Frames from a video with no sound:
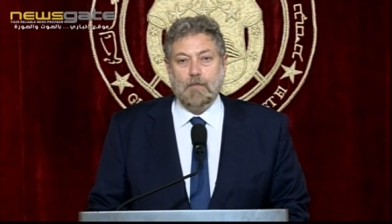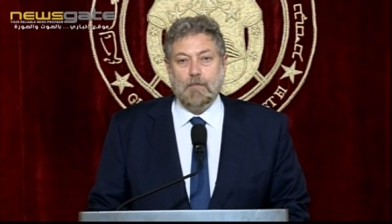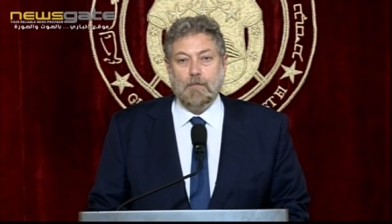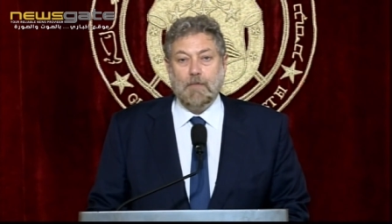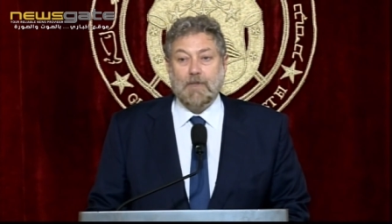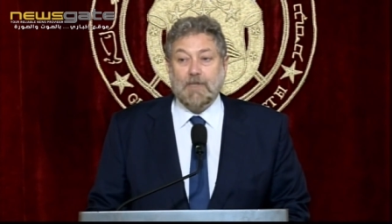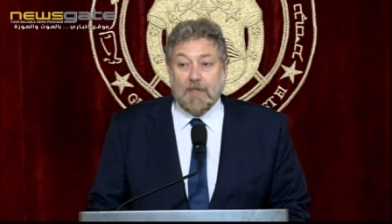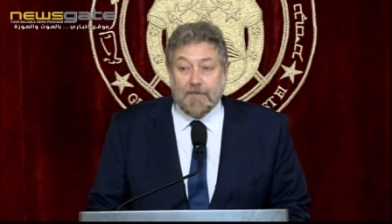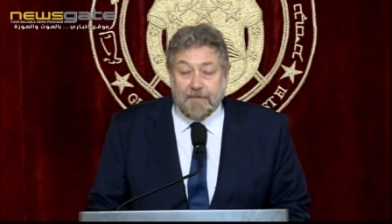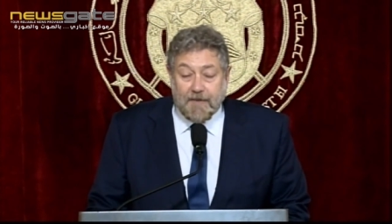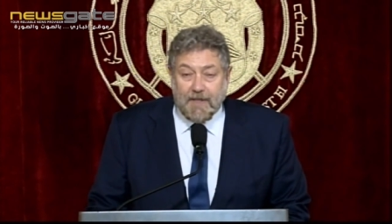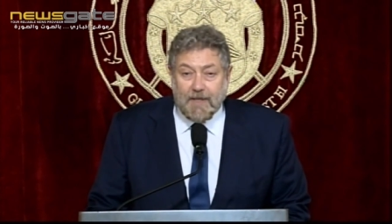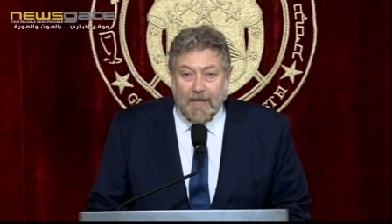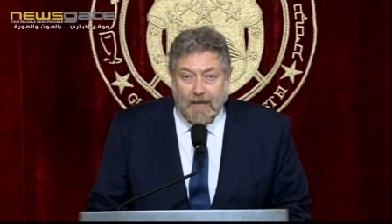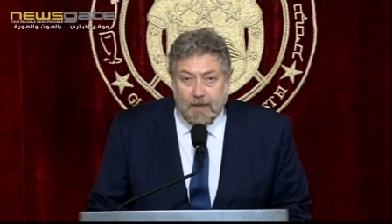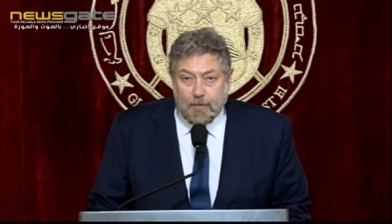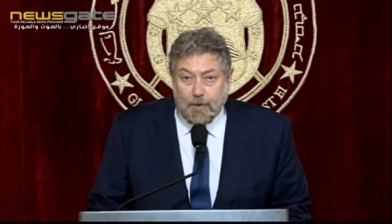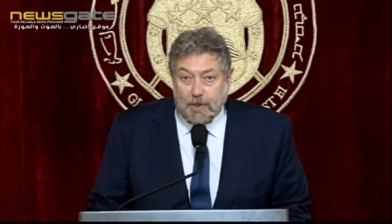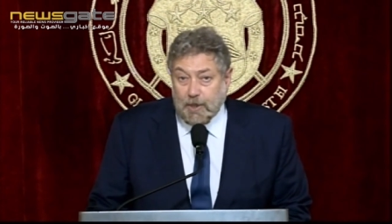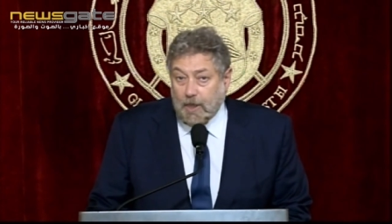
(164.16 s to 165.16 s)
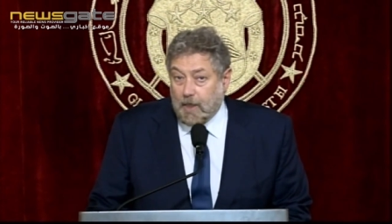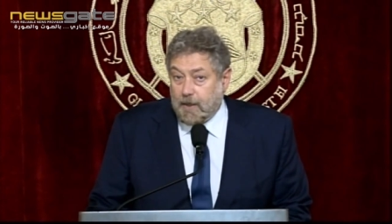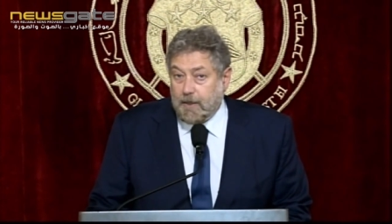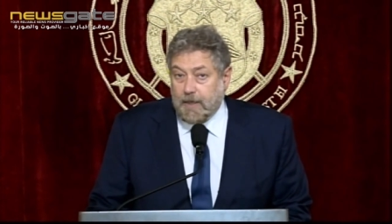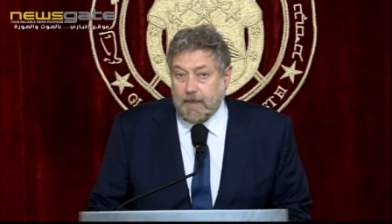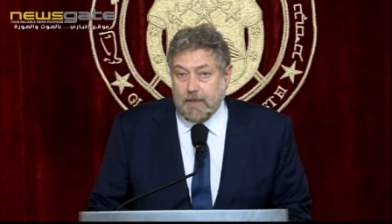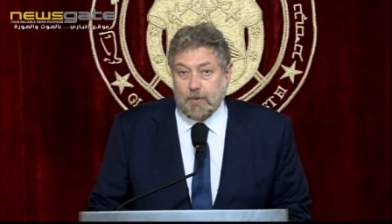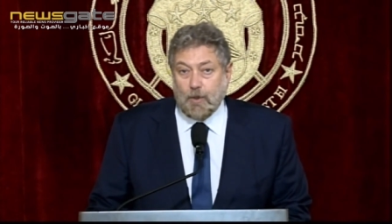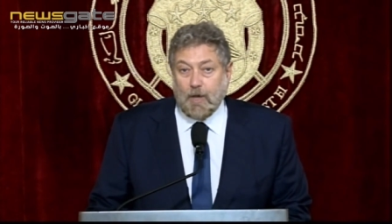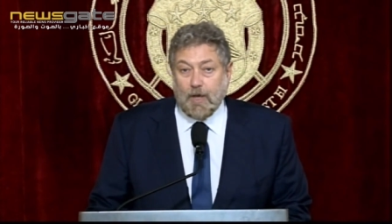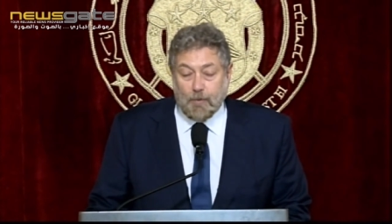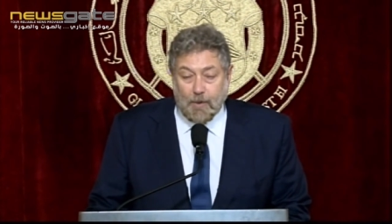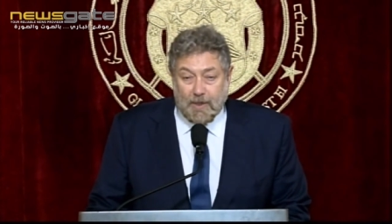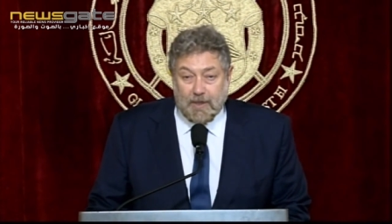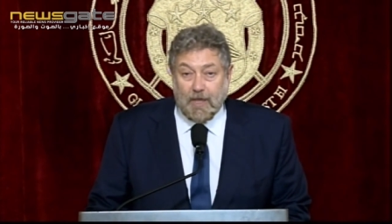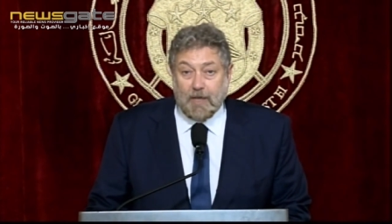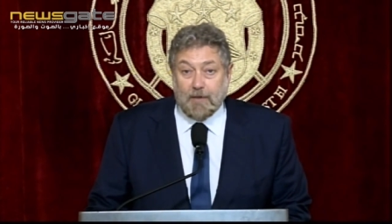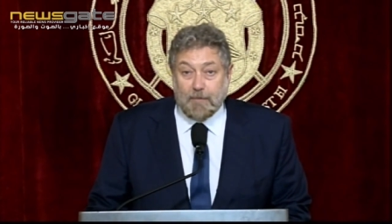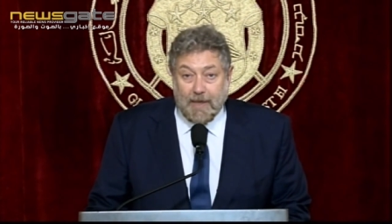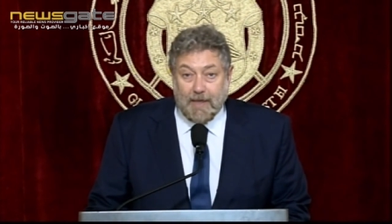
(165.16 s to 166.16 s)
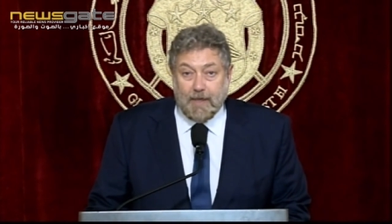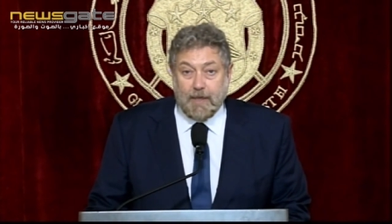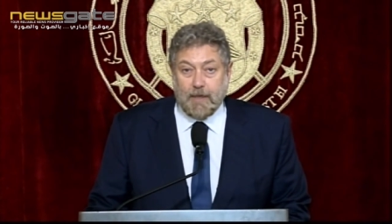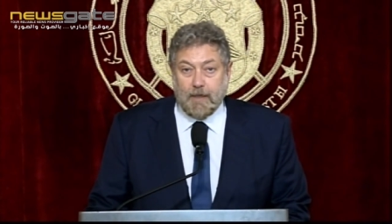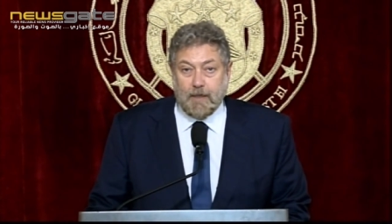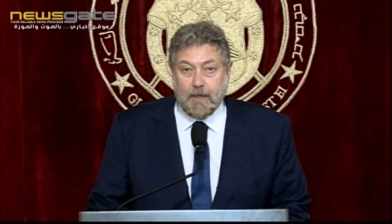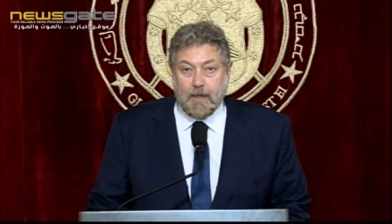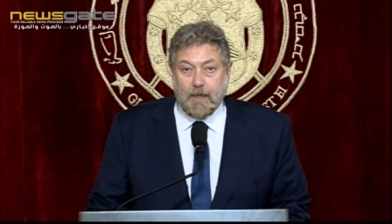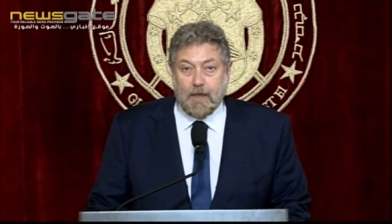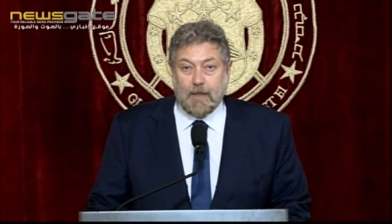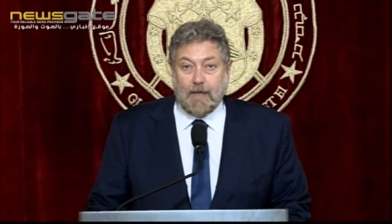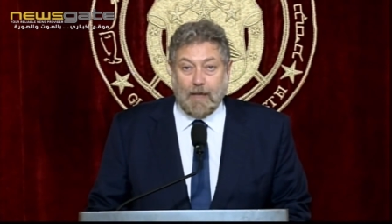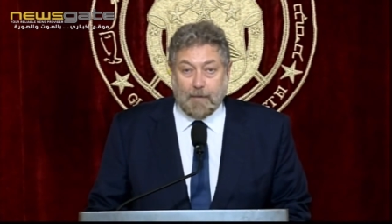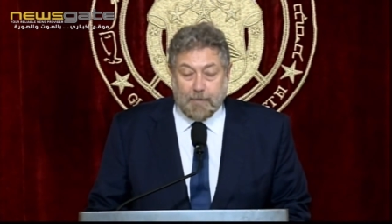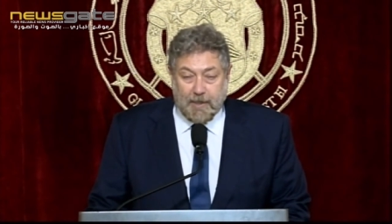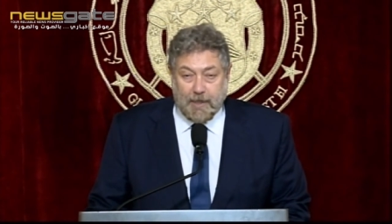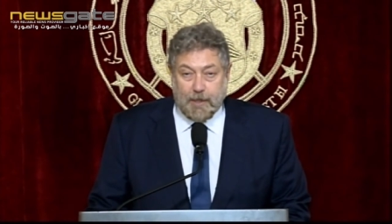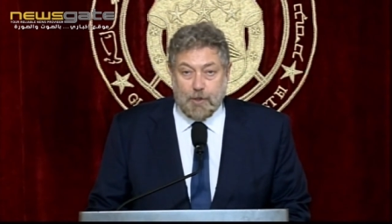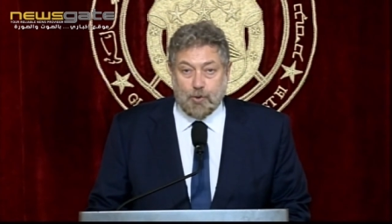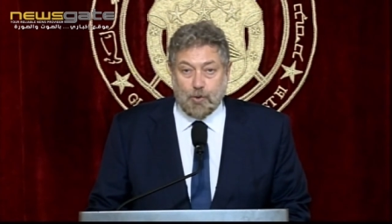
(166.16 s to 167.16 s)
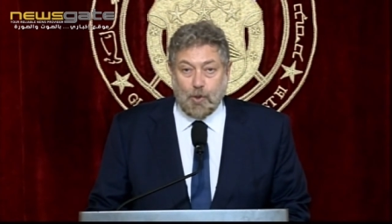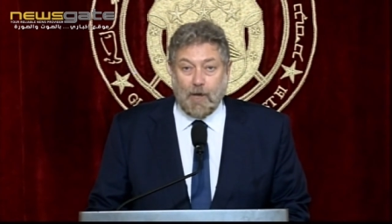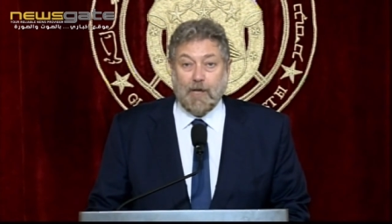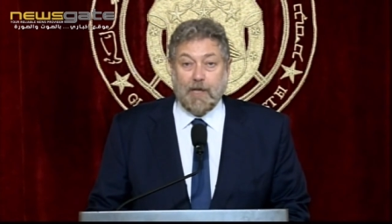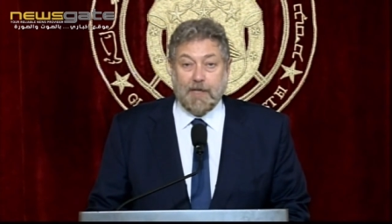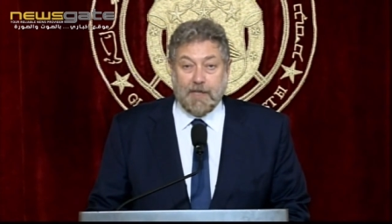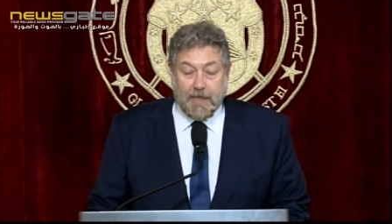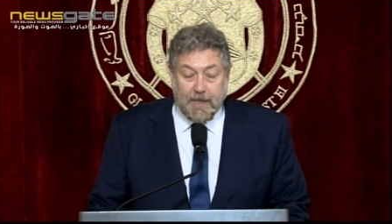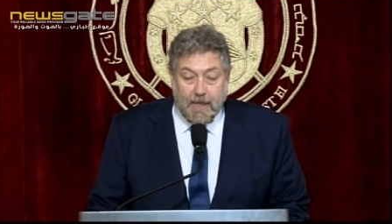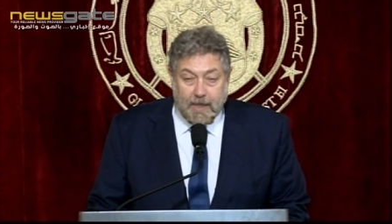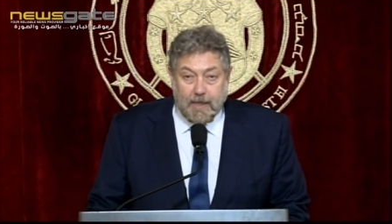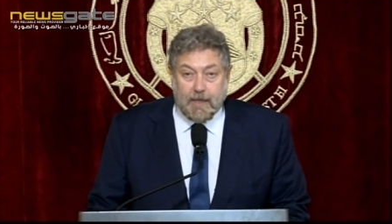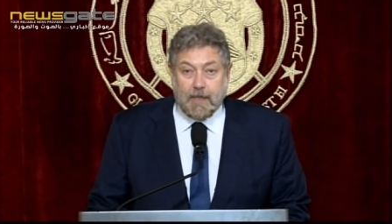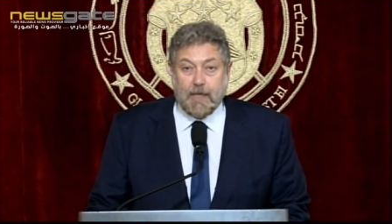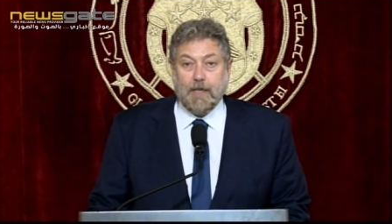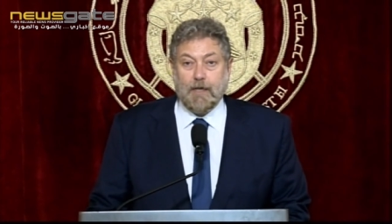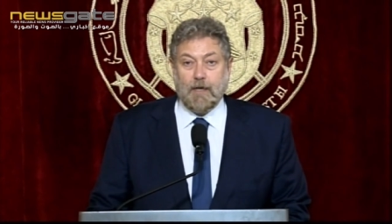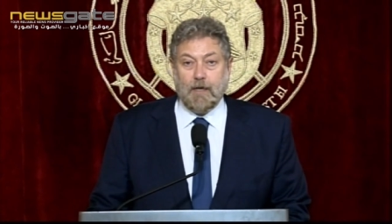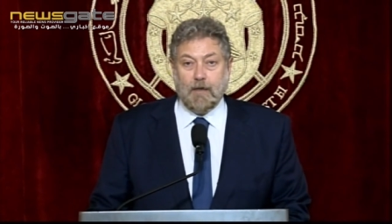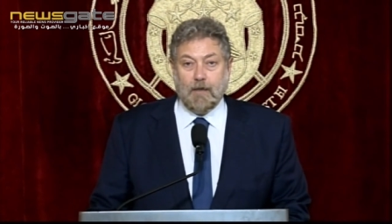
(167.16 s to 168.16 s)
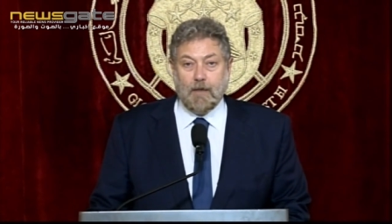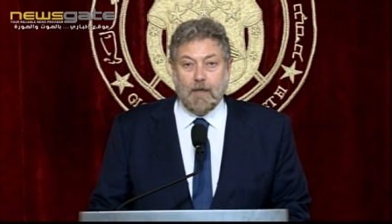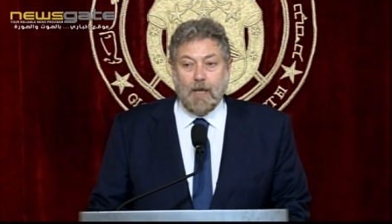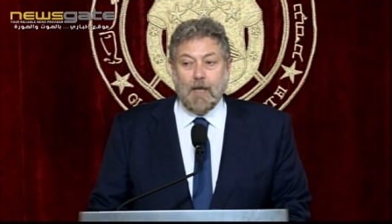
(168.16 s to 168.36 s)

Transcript: متفقين على وجع الناس وعلى الوضع المالي اللي عم نعيشه على انهيار الليرة